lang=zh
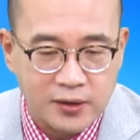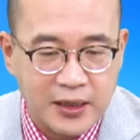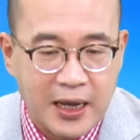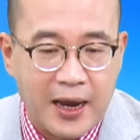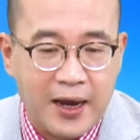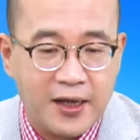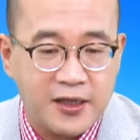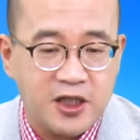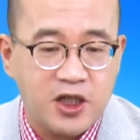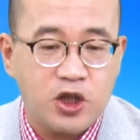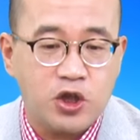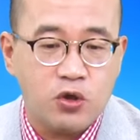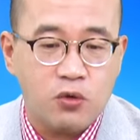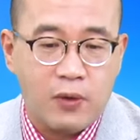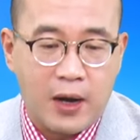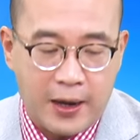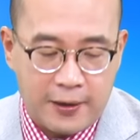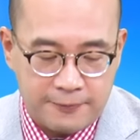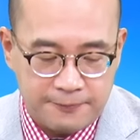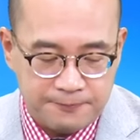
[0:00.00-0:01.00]
答案很清楚
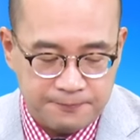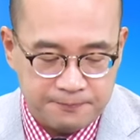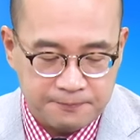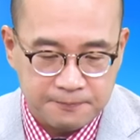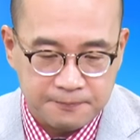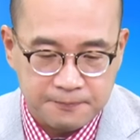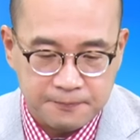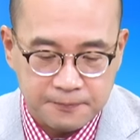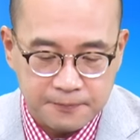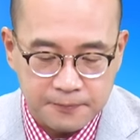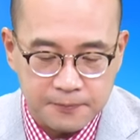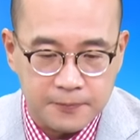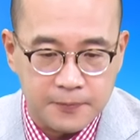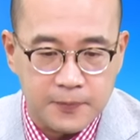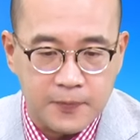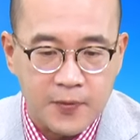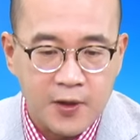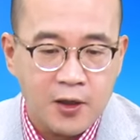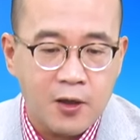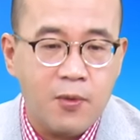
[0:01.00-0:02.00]
啦，
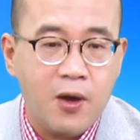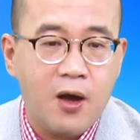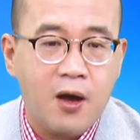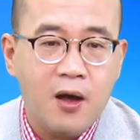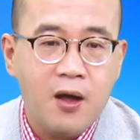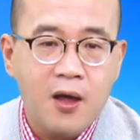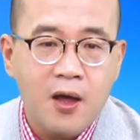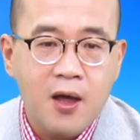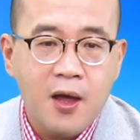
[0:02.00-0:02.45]
有没有？